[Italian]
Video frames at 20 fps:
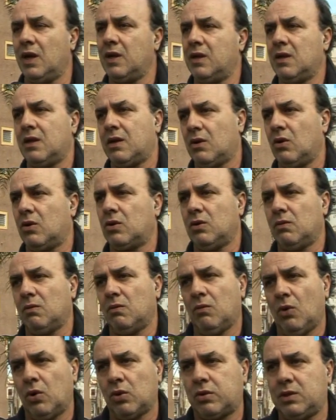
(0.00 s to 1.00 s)
anni e ricordo
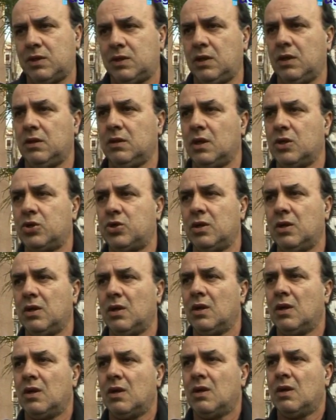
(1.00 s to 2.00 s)
molti sindaci,
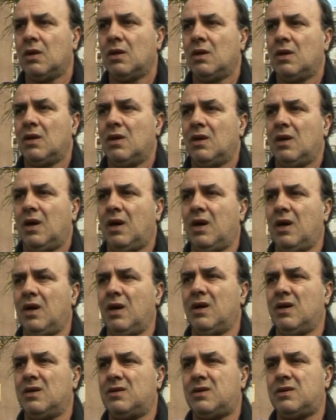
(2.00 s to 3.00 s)

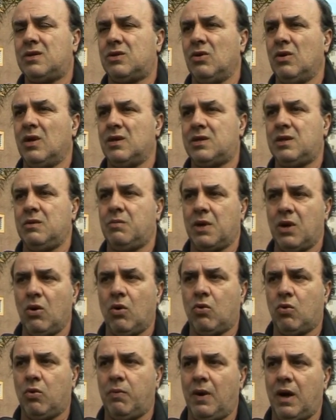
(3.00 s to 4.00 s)
eh, si, so, si,
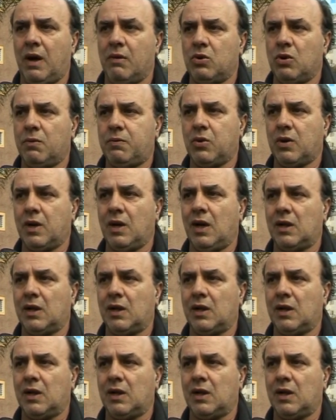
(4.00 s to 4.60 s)
preoccupavano più che